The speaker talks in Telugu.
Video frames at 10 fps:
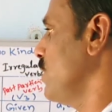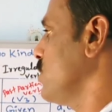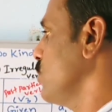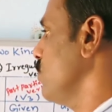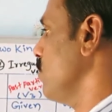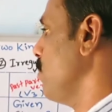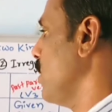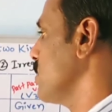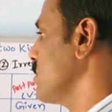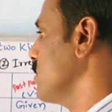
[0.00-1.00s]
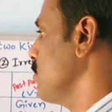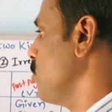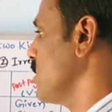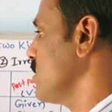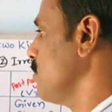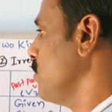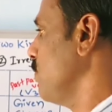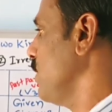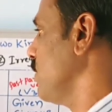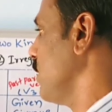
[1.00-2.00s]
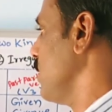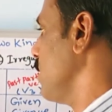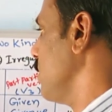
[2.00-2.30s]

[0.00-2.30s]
వి టూ పాస్ట్ పార్టిసిపుల్ వి త్రీ